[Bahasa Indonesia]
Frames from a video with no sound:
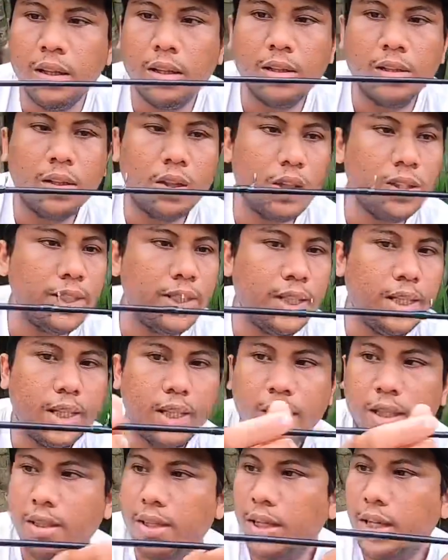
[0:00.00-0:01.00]
terus
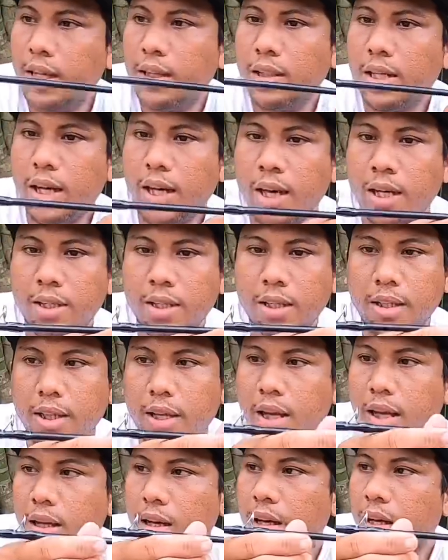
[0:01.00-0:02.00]
di tengah-tengahnya
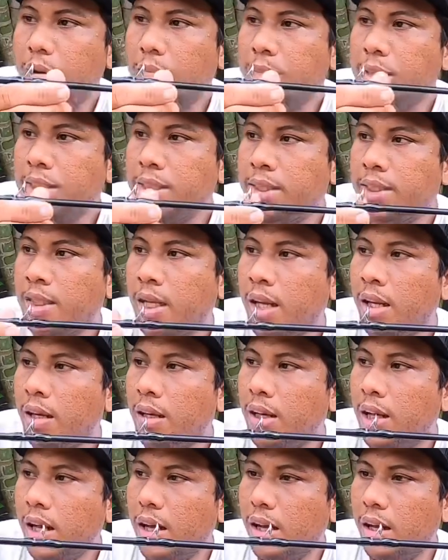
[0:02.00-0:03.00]
dia agak besar
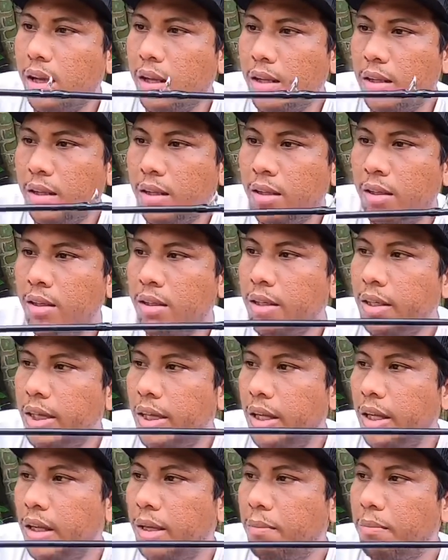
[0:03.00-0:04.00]
dan
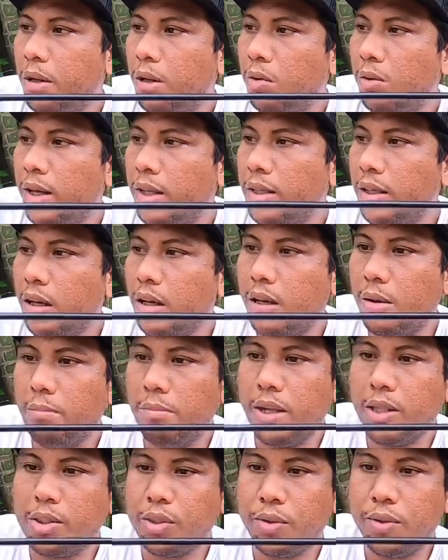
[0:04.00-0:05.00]
di bawahnya ke
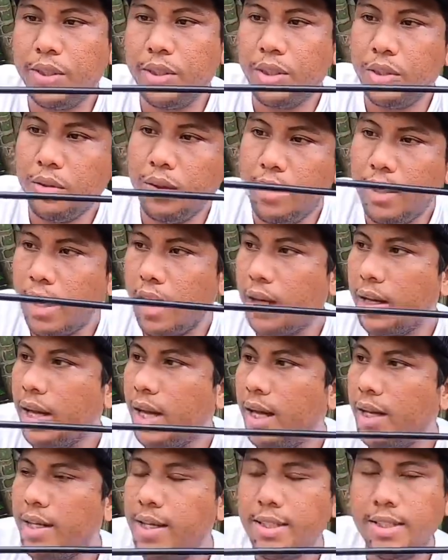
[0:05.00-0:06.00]
bajuin itu dia
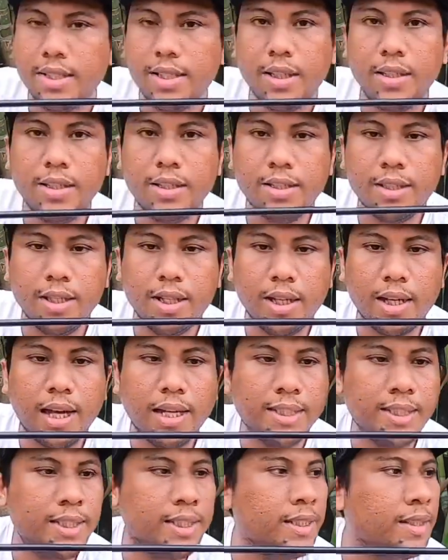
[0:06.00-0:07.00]
agak kecil di sini
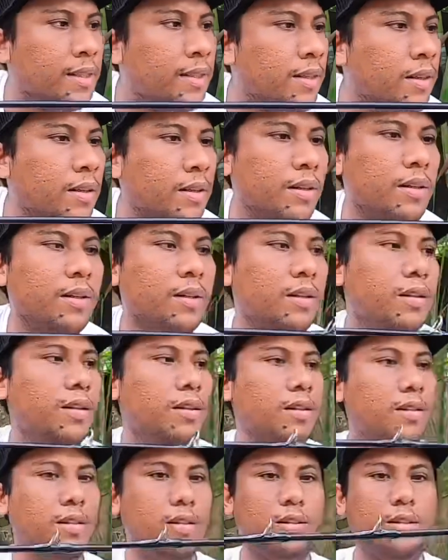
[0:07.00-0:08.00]
guys.
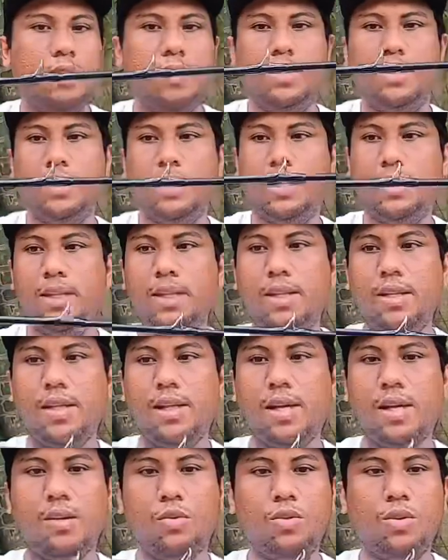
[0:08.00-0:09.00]
Jadi
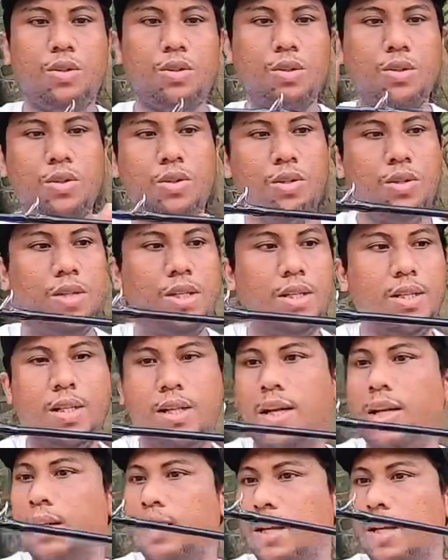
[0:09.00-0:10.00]
dia untuk di
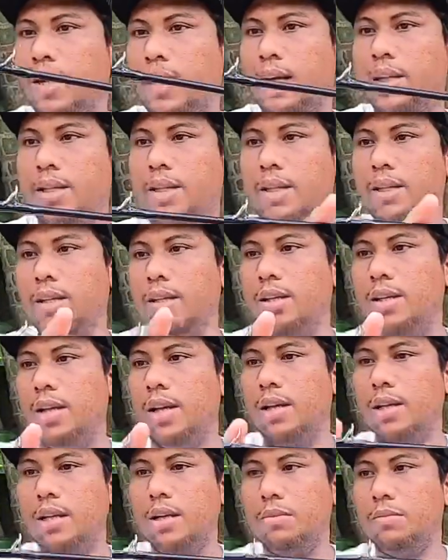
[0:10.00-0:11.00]
tengah-tengahnya ini
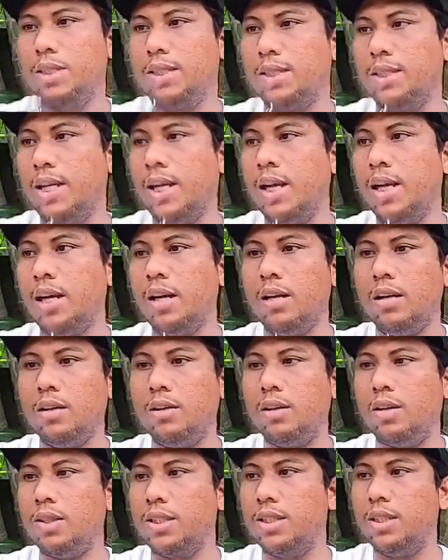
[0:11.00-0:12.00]
dia agak besar,
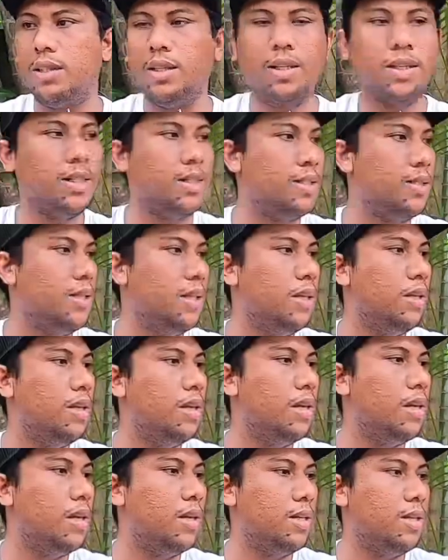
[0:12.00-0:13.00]
terus ini kecil
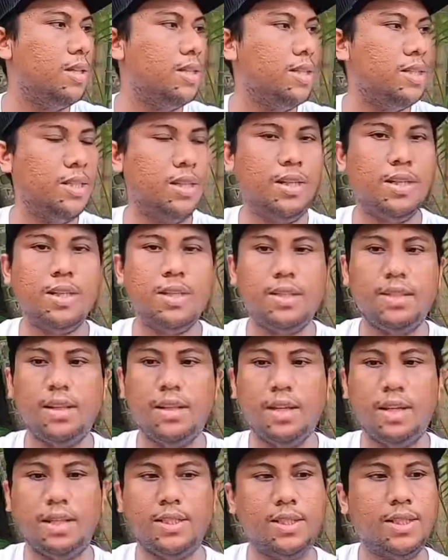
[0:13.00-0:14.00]
dan di sini kecil
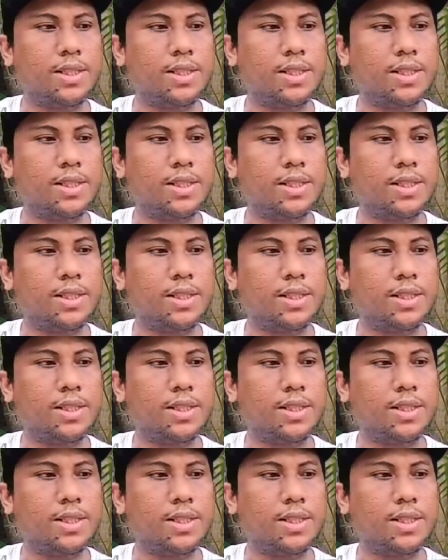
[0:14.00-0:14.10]
guys